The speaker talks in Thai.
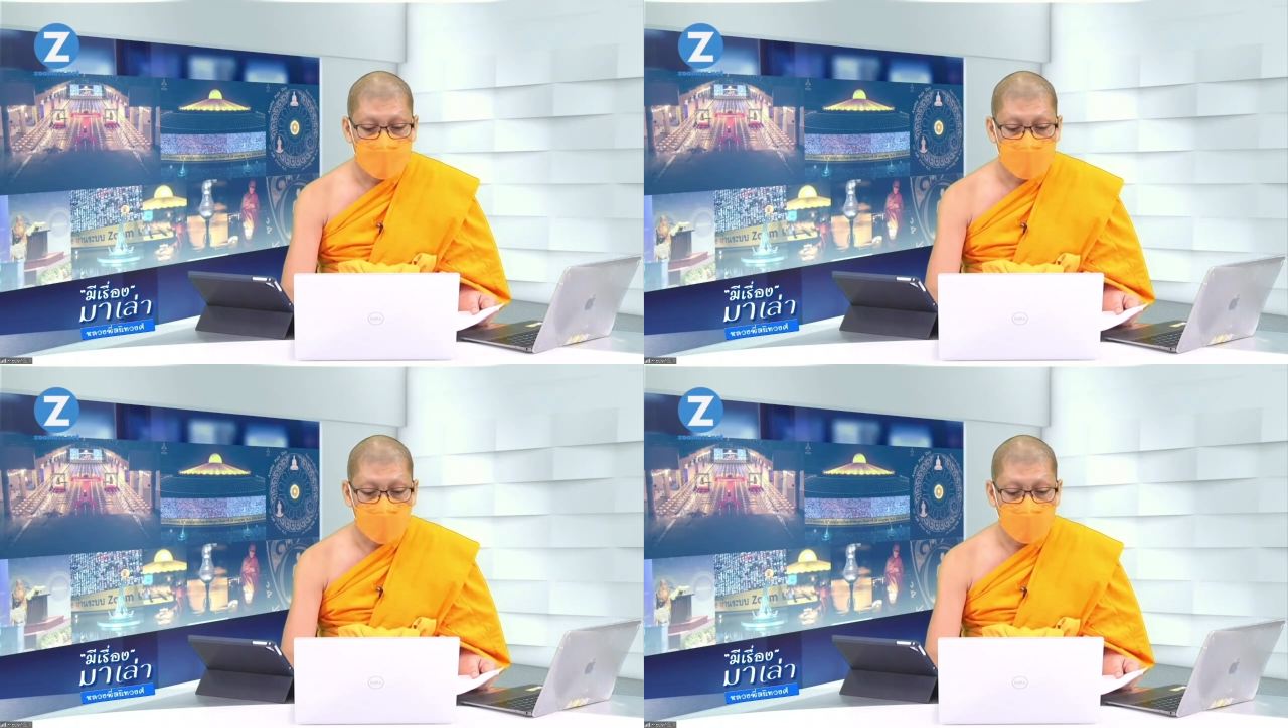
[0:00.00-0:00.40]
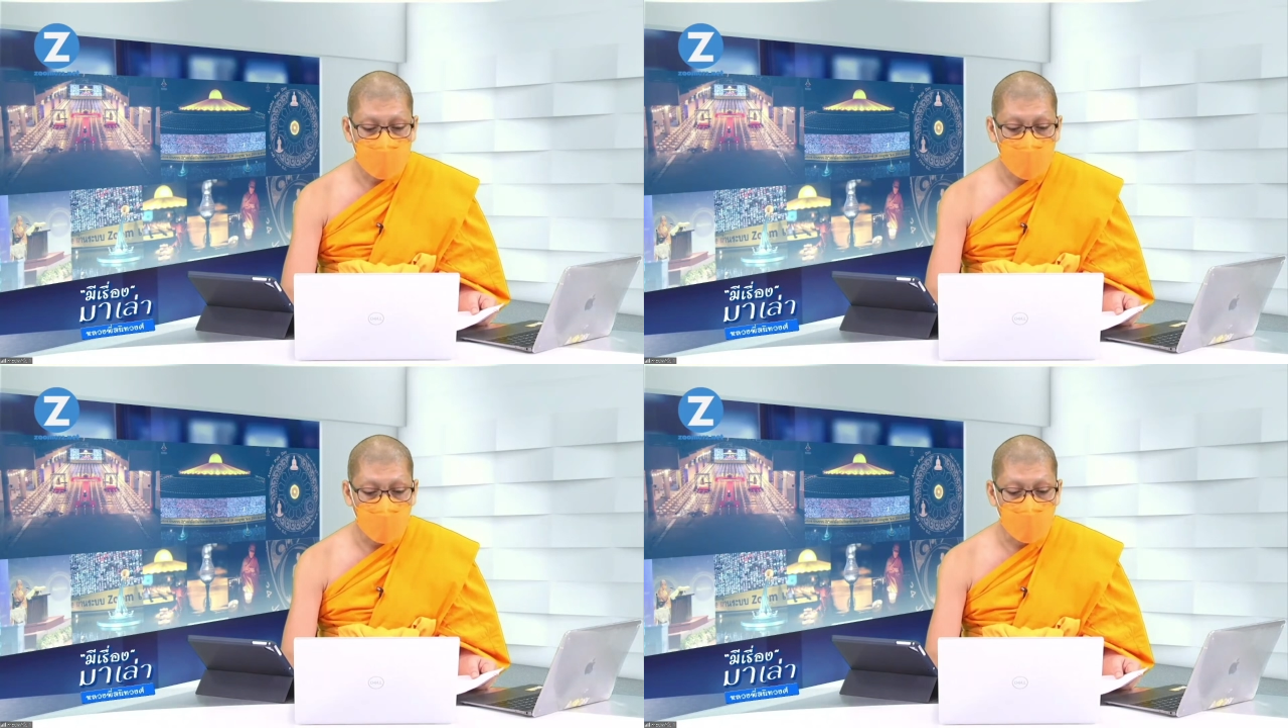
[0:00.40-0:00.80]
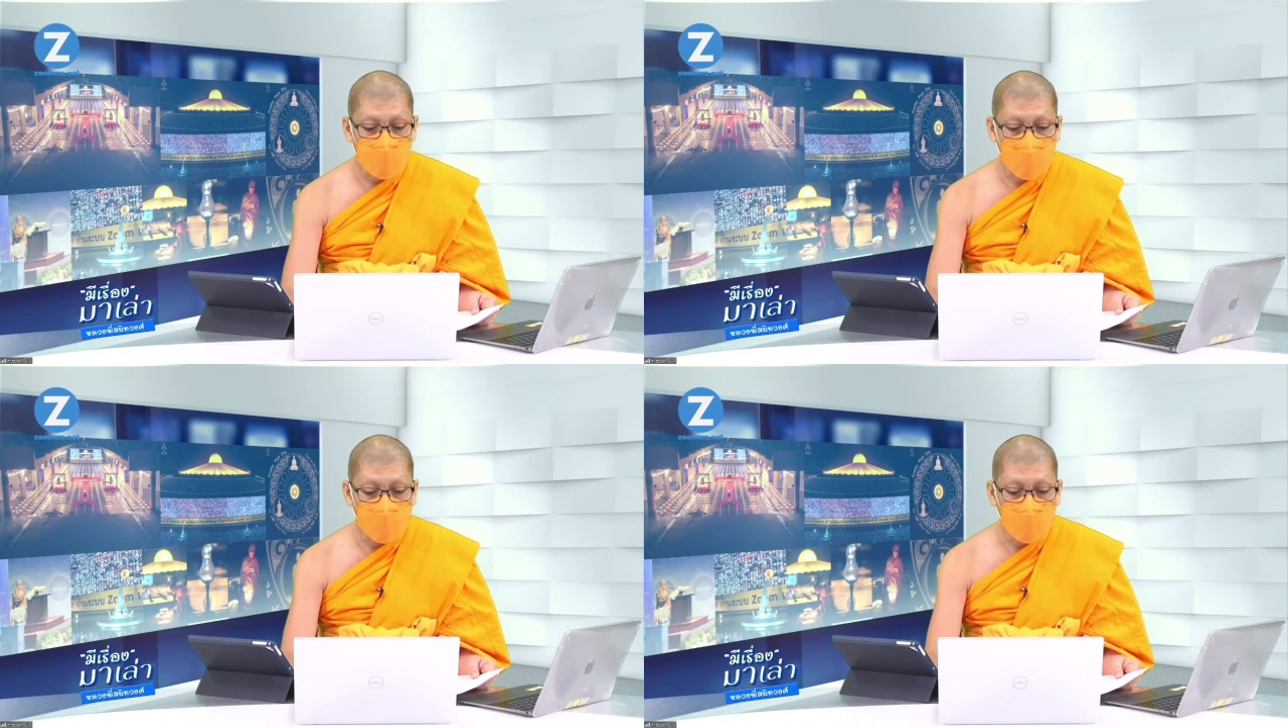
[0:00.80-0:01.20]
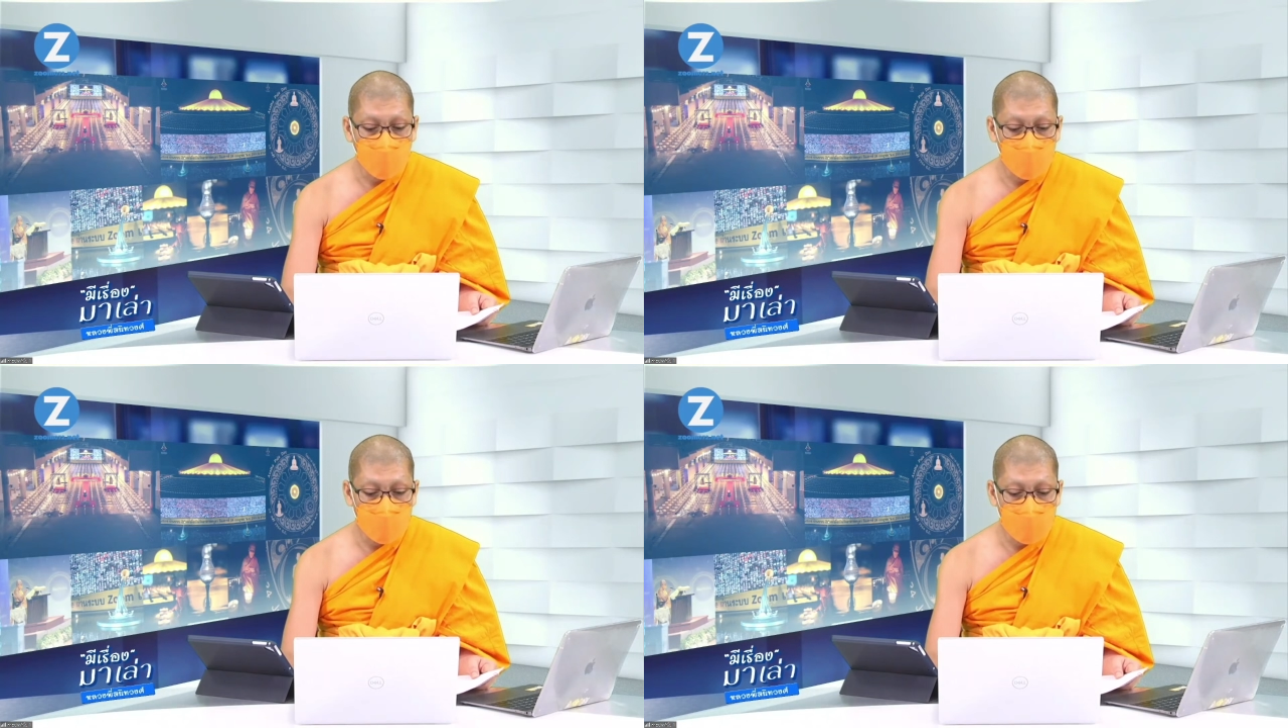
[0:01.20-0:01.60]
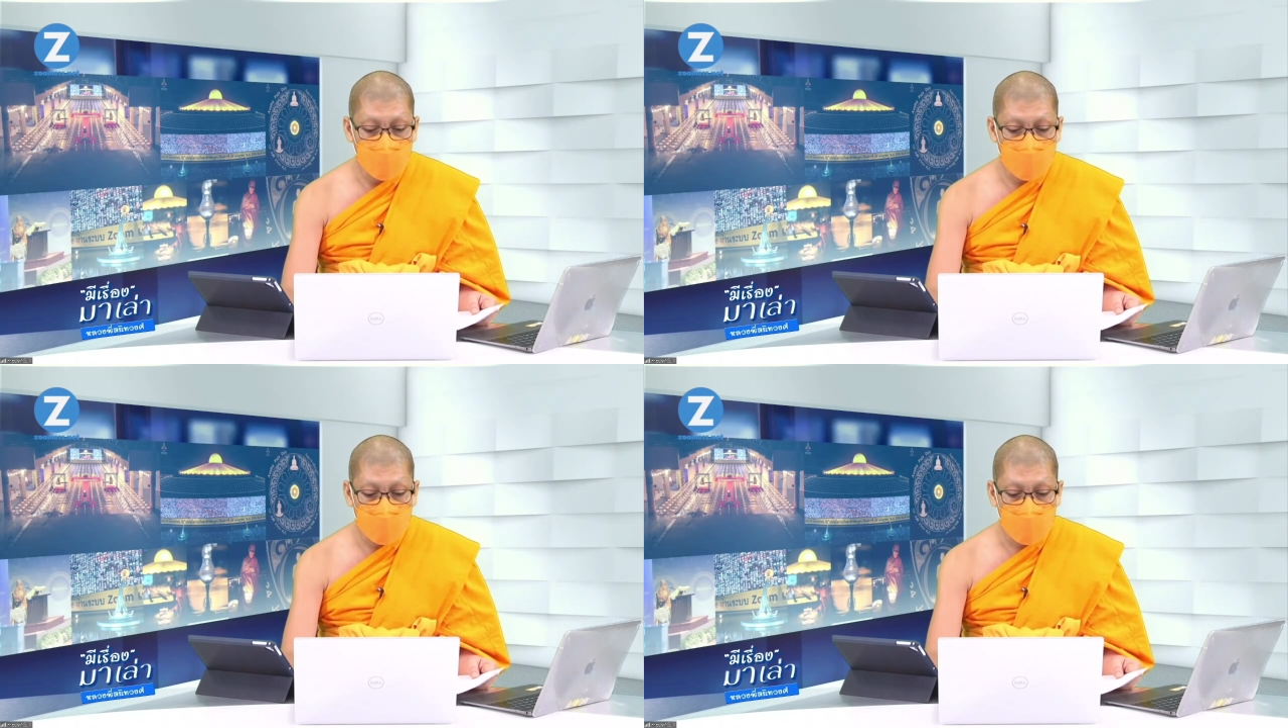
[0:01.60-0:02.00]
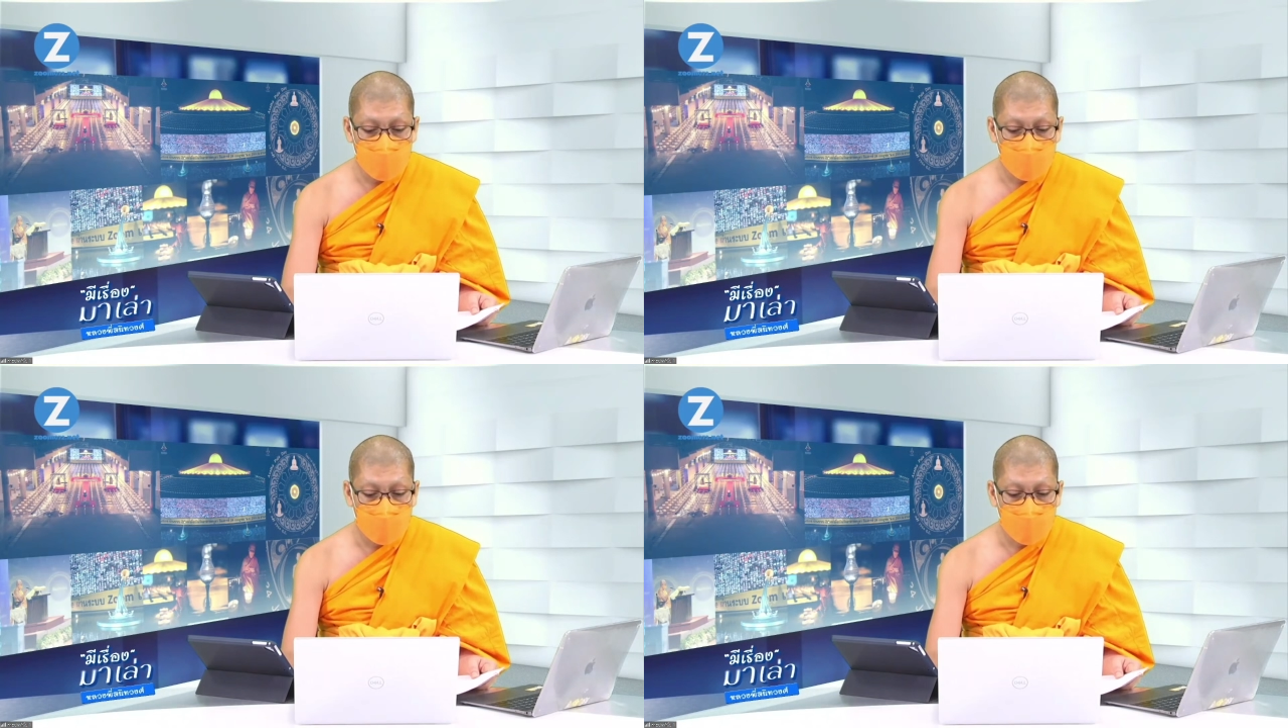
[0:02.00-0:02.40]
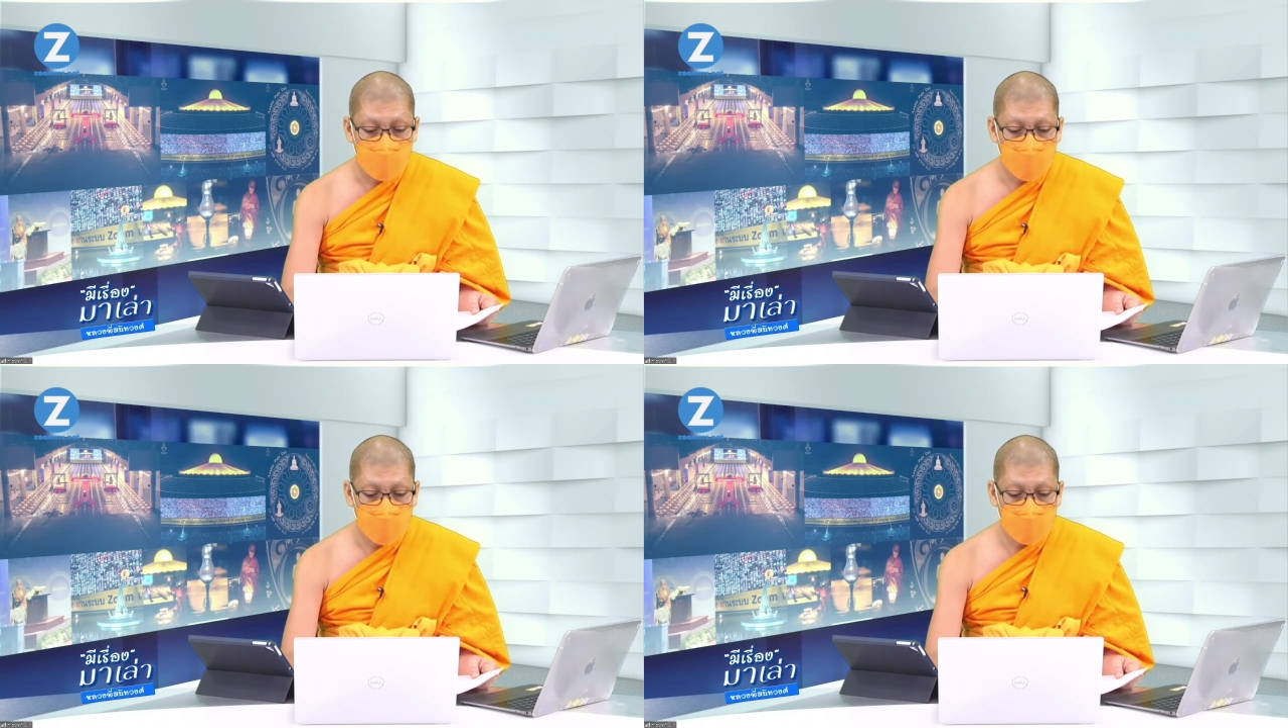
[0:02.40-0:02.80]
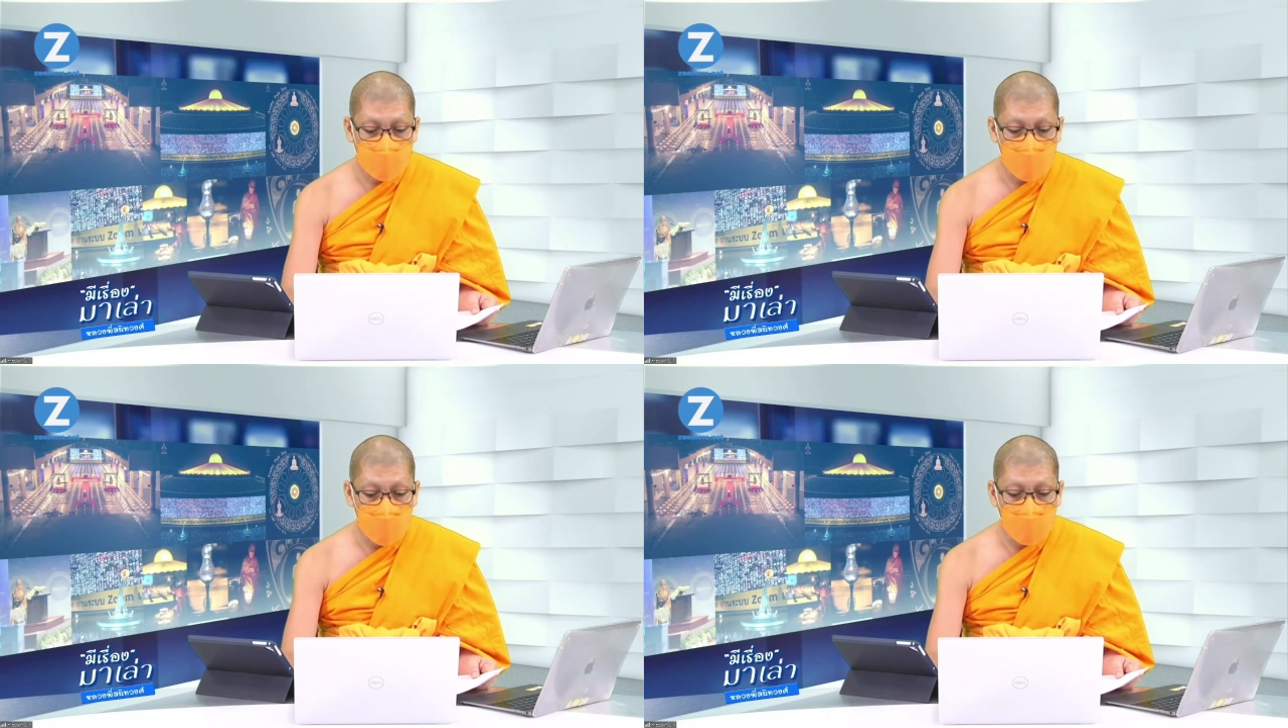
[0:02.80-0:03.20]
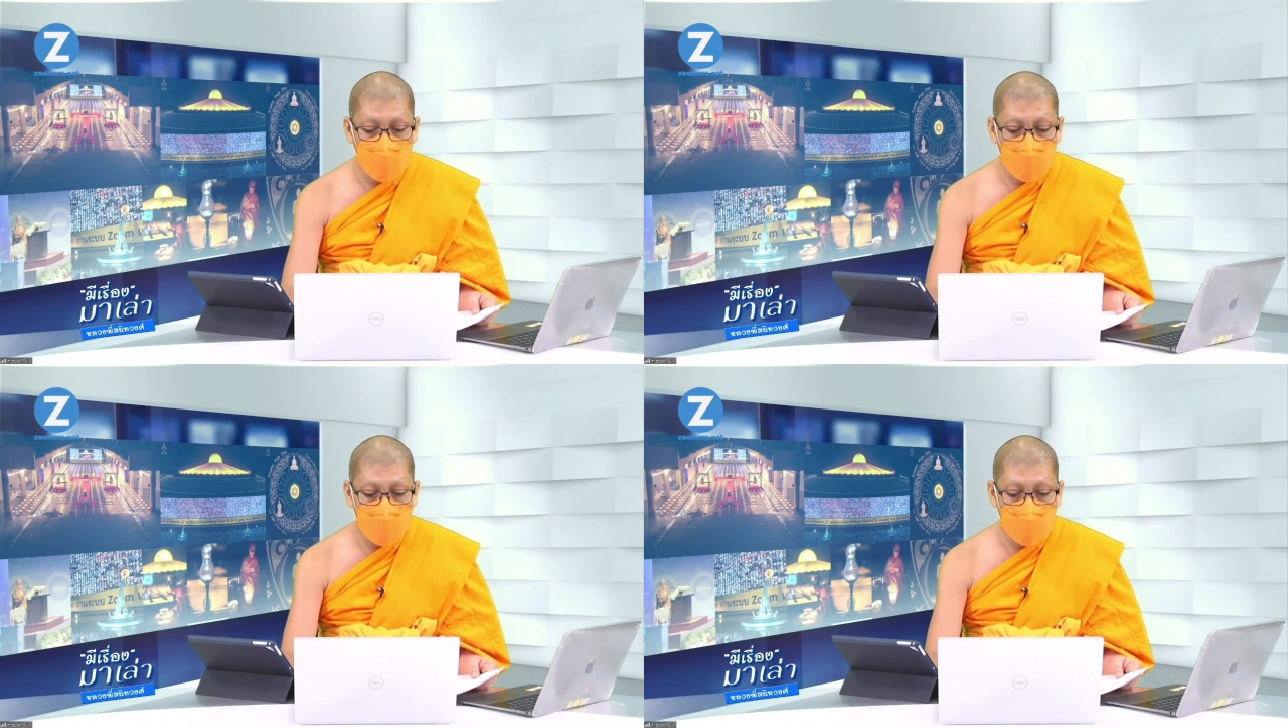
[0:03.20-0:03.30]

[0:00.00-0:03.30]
ตะวันตกสุพรรณบุรี อ่าสีลังกา